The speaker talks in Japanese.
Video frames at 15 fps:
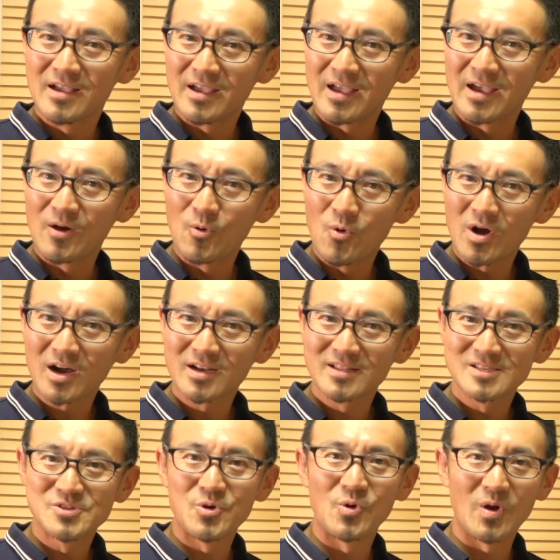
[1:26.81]
えー、お分かり
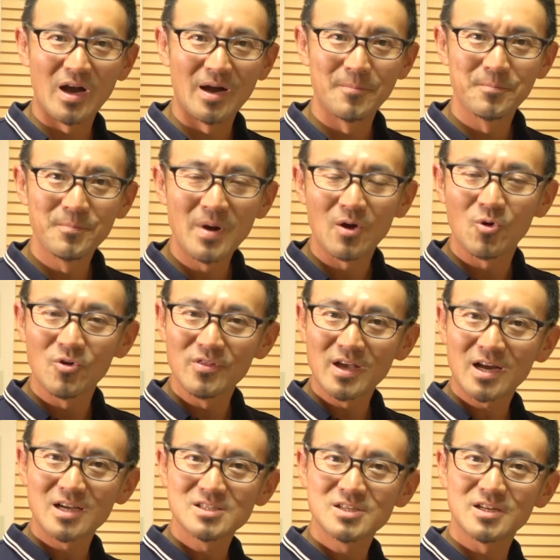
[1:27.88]
でしょうか、まあ、こん
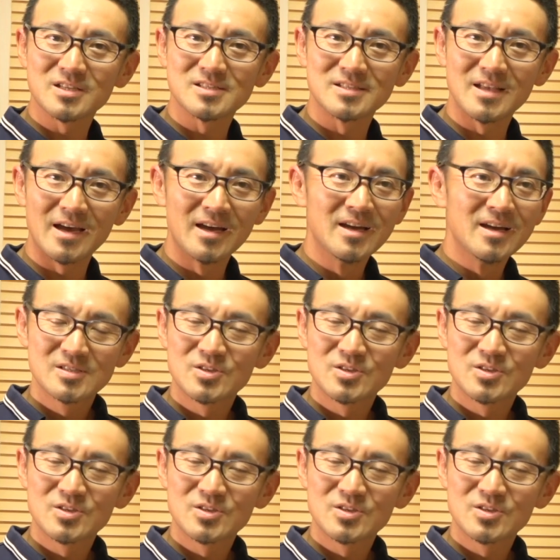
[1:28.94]
な感じでですね